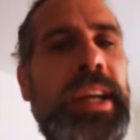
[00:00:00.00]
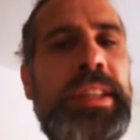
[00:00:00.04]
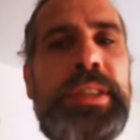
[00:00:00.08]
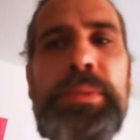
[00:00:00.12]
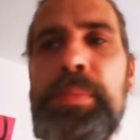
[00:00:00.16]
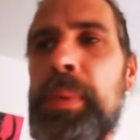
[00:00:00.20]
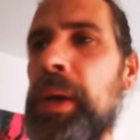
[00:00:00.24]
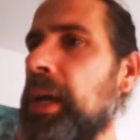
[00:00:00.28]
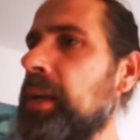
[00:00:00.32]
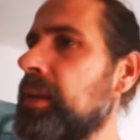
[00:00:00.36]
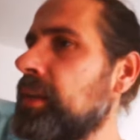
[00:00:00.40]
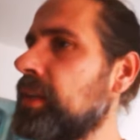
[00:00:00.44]

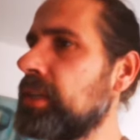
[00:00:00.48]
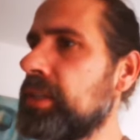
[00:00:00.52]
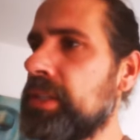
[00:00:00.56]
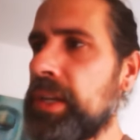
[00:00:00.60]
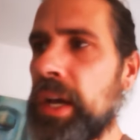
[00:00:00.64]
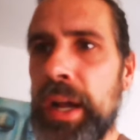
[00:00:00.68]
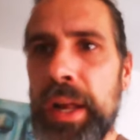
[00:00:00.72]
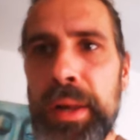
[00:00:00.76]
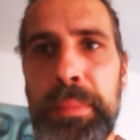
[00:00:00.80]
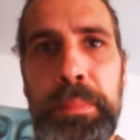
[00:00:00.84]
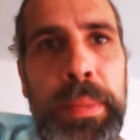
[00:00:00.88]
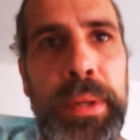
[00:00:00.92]
transparent
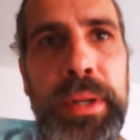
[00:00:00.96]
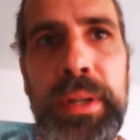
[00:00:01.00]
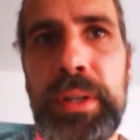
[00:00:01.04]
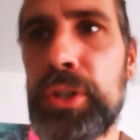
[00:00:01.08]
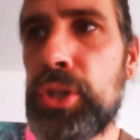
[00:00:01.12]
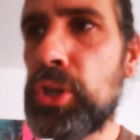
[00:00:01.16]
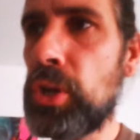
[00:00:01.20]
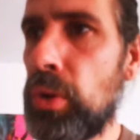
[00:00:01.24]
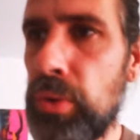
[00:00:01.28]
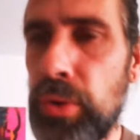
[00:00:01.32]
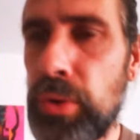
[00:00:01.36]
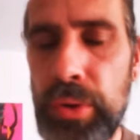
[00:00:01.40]
geteilt. Bitte
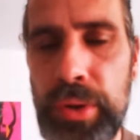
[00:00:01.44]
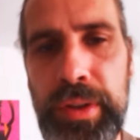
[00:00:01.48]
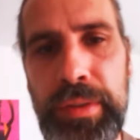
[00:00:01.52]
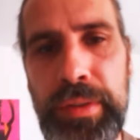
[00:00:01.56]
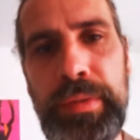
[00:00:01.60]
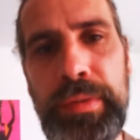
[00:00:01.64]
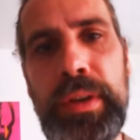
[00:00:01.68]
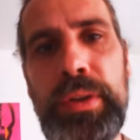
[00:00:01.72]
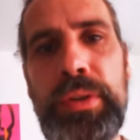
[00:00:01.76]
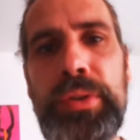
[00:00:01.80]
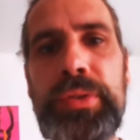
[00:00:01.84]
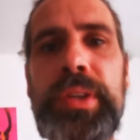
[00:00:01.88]
schaut euch
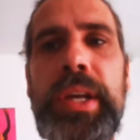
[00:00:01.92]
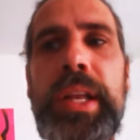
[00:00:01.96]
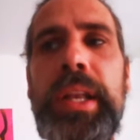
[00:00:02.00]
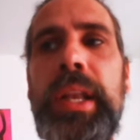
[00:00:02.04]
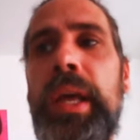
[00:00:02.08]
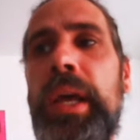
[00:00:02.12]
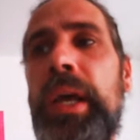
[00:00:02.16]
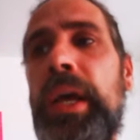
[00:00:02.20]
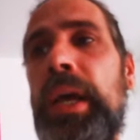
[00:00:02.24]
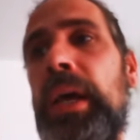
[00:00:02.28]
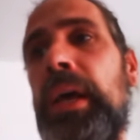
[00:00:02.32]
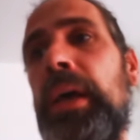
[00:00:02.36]
die Videos
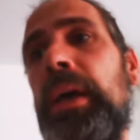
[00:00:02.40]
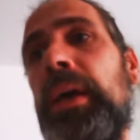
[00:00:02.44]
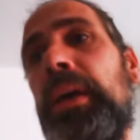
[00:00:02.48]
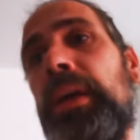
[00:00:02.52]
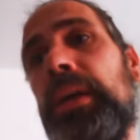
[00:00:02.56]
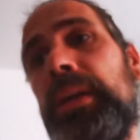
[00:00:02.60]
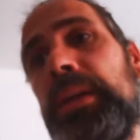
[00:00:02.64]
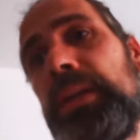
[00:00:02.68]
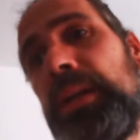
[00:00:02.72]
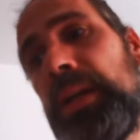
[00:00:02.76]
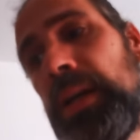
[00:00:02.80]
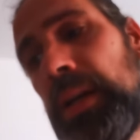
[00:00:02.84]
an.
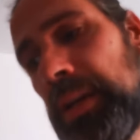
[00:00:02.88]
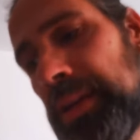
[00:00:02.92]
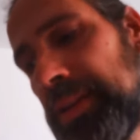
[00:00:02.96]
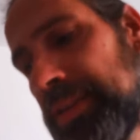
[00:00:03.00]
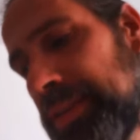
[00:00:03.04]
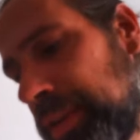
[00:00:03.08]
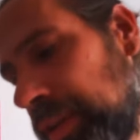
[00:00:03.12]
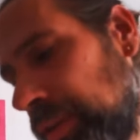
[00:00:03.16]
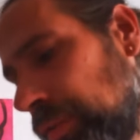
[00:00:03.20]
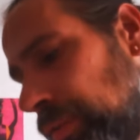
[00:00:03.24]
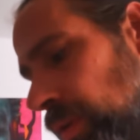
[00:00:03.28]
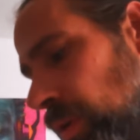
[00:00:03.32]
Ich kann
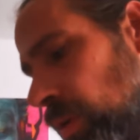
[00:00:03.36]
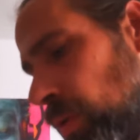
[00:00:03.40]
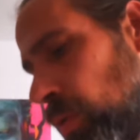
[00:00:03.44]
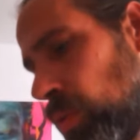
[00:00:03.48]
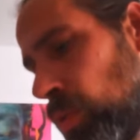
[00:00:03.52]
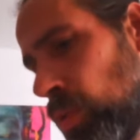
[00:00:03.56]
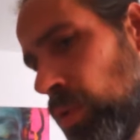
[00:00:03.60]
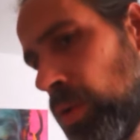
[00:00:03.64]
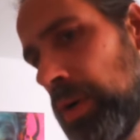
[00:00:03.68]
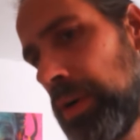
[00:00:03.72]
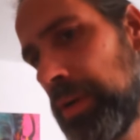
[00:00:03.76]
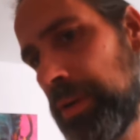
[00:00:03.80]
das nicht
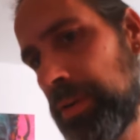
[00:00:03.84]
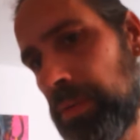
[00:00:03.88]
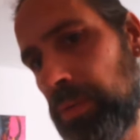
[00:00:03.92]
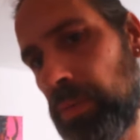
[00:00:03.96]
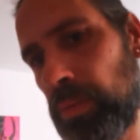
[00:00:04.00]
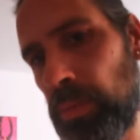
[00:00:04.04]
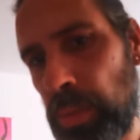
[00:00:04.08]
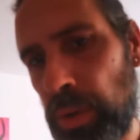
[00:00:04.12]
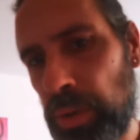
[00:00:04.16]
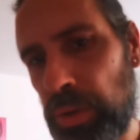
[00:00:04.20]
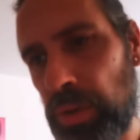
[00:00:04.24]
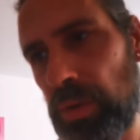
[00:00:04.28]
wiederholen.
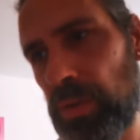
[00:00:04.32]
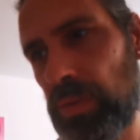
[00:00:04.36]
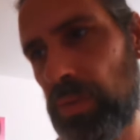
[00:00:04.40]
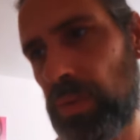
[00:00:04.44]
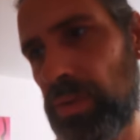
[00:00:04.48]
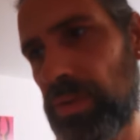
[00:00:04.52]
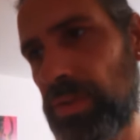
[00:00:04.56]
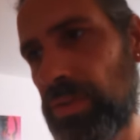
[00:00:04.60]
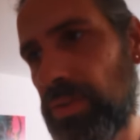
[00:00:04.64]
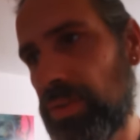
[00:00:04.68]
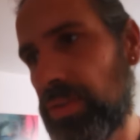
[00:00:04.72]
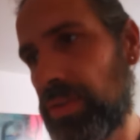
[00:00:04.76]
Möchte,
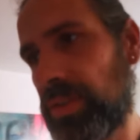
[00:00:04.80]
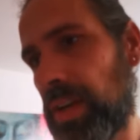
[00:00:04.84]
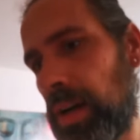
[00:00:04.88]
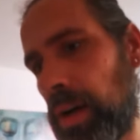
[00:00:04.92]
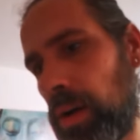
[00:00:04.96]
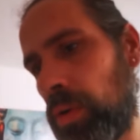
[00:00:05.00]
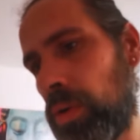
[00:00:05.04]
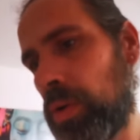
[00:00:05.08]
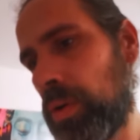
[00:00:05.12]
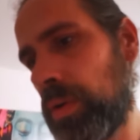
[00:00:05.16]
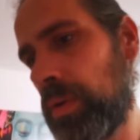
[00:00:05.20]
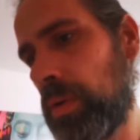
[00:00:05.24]
das ist ja
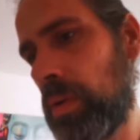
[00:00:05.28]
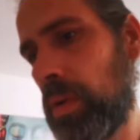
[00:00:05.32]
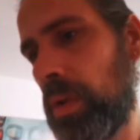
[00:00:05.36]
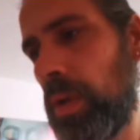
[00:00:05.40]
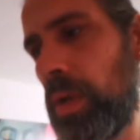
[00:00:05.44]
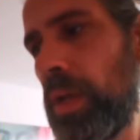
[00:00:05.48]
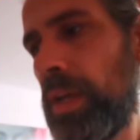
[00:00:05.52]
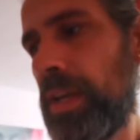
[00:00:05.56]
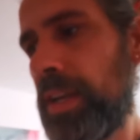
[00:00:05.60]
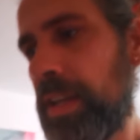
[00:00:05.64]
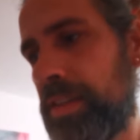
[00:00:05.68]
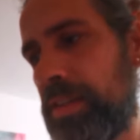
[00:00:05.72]
auch.
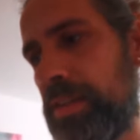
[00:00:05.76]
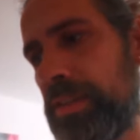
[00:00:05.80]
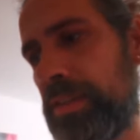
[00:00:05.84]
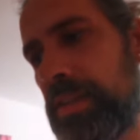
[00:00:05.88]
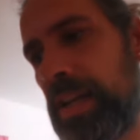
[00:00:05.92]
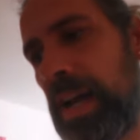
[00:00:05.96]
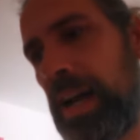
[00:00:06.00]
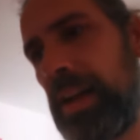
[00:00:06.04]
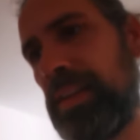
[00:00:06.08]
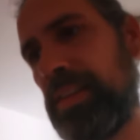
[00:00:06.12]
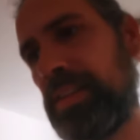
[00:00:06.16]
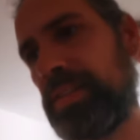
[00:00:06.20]
Das
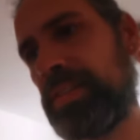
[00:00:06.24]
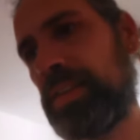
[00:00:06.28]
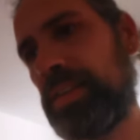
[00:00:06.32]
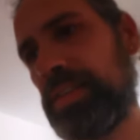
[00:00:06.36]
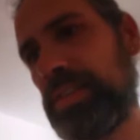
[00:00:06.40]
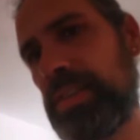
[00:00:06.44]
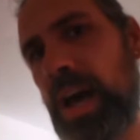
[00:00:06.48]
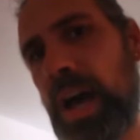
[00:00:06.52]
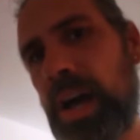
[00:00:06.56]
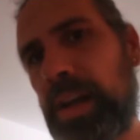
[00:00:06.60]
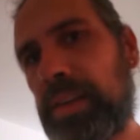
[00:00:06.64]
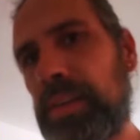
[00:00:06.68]
ist alles
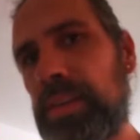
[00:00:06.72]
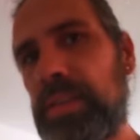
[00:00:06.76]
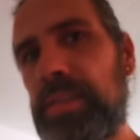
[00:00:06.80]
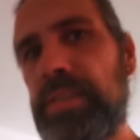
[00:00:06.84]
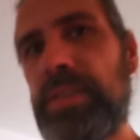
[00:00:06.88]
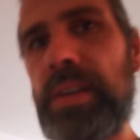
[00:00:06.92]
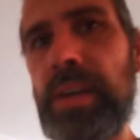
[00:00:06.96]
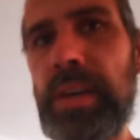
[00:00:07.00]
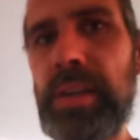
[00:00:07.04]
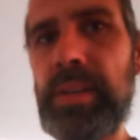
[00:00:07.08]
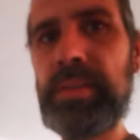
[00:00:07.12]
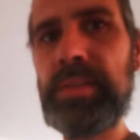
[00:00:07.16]
gesagt in
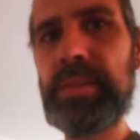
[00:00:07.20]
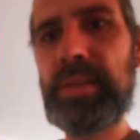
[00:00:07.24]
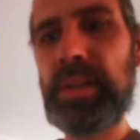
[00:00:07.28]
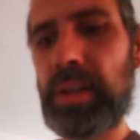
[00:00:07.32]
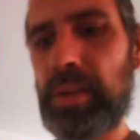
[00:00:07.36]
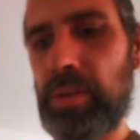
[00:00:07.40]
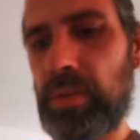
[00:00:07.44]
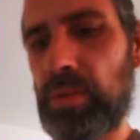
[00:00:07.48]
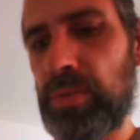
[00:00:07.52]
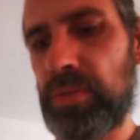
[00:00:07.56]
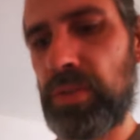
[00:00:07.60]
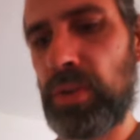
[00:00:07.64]
dieser
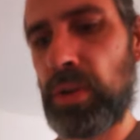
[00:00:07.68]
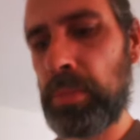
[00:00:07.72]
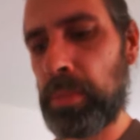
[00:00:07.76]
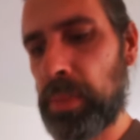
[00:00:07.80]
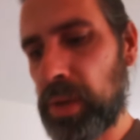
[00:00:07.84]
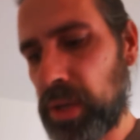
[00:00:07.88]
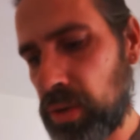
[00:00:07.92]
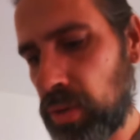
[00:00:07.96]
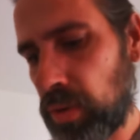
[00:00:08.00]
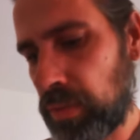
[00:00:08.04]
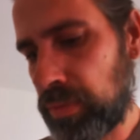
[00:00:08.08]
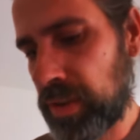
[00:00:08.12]
Hinsicht. Und
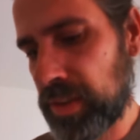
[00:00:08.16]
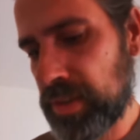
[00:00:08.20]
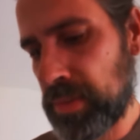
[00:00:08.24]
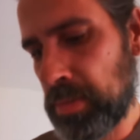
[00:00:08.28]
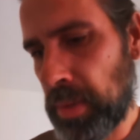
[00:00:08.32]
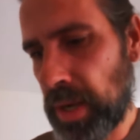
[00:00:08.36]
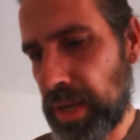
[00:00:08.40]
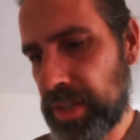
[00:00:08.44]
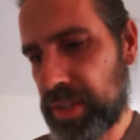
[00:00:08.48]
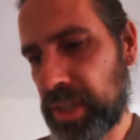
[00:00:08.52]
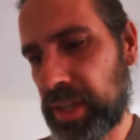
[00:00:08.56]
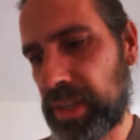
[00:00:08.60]
sollte mich noch
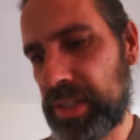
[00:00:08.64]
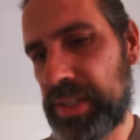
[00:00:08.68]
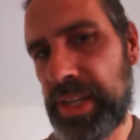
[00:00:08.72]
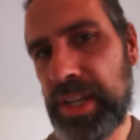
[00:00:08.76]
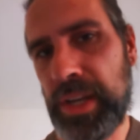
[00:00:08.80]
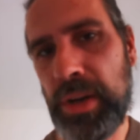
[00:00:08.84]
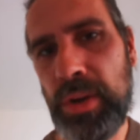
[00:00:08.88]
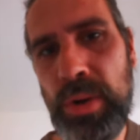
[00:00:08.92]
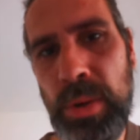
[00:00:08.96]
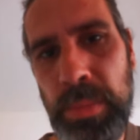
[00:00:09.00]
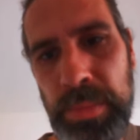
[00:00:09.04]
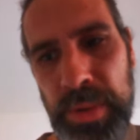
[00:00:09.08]
was
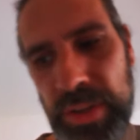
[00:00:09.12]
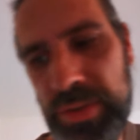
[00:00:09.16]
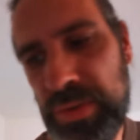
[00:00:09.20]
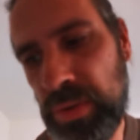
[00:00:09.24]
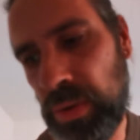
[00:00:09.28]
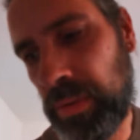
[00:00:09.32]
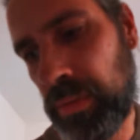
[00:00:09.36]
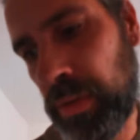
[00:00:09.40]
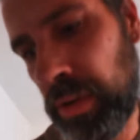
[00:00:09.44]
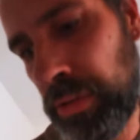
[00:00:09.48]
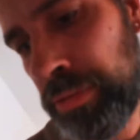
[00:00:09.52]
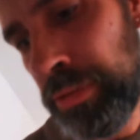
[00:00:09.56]
malträtieren, kommt
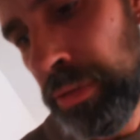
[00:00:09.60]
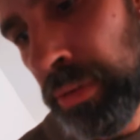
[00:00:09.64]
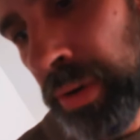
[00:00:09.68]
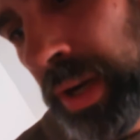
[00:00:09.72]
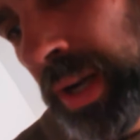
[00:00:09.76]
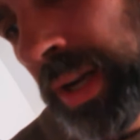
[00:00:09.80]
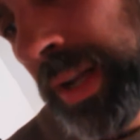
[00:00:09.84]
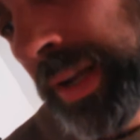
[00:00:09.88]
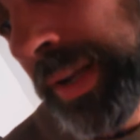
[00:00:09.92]
das irgendwann von